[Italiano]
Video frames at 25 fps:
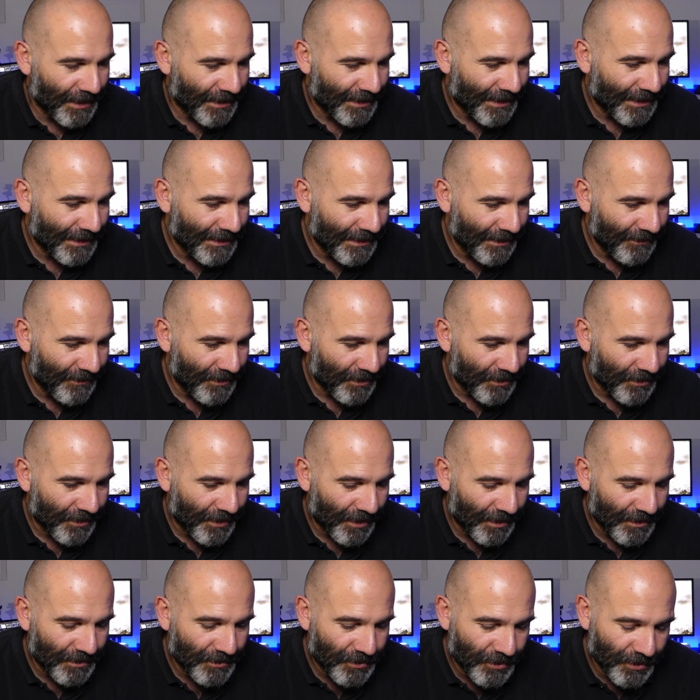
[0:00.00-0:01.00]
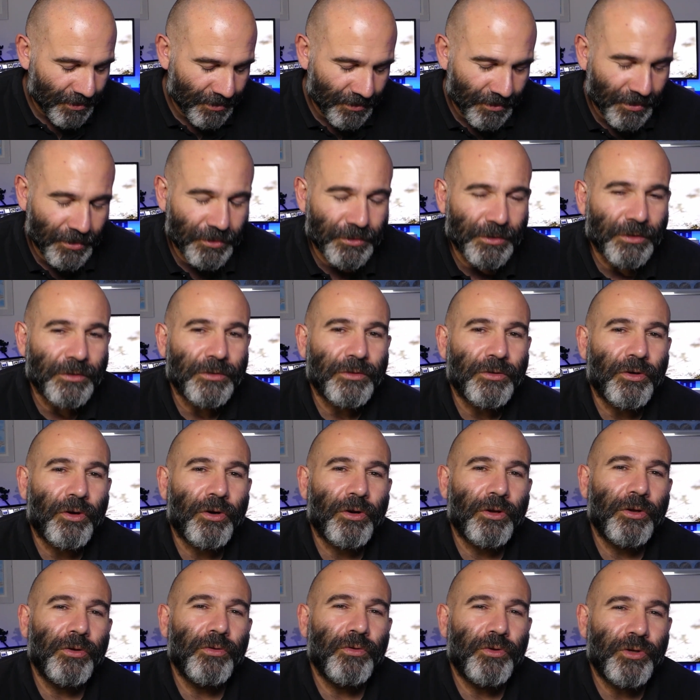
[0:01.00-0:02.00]
Tant'è vero che il giorno che sono
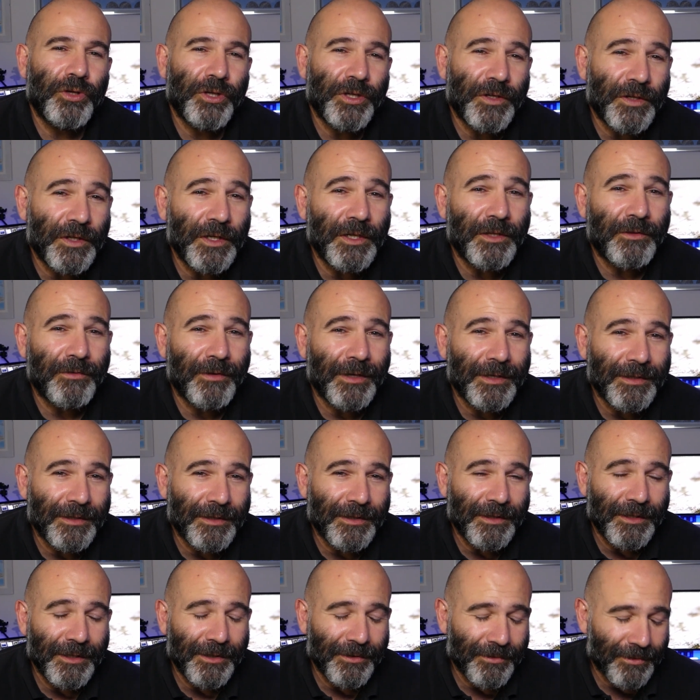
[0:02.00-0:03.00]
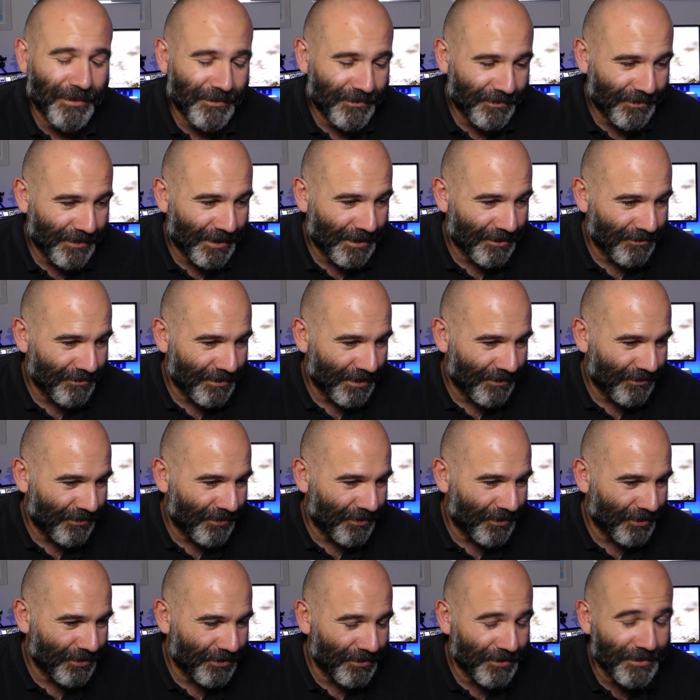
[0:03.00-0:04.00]
riuscito anch'io a fare una
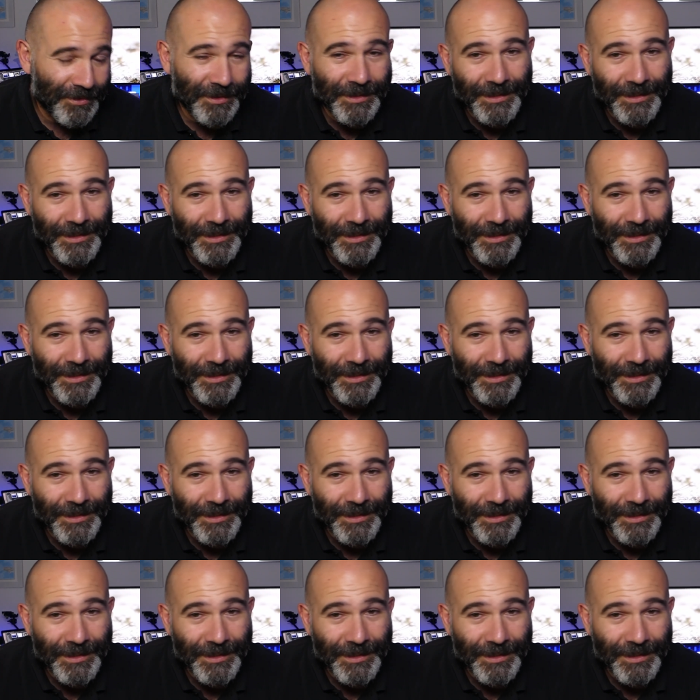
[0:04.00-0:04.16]
foto